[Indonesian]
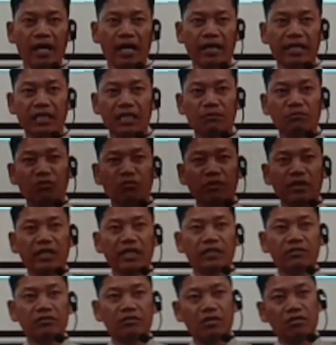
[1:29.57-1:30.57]
Ah, kita mau
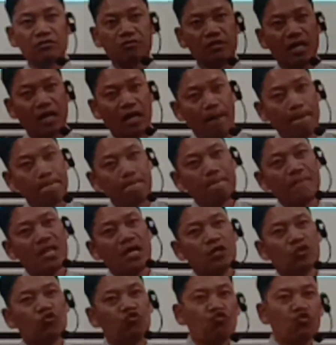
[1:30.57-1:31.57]
melihat saudara-saudara,
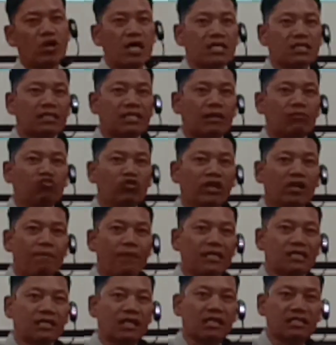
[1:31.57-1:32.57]
2 Samuel
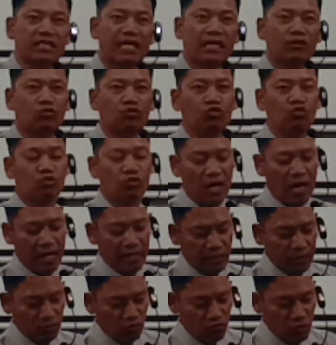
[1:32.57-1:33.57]
pasal 1
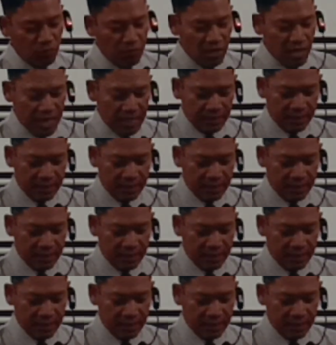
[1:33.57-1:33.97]
ayat 12.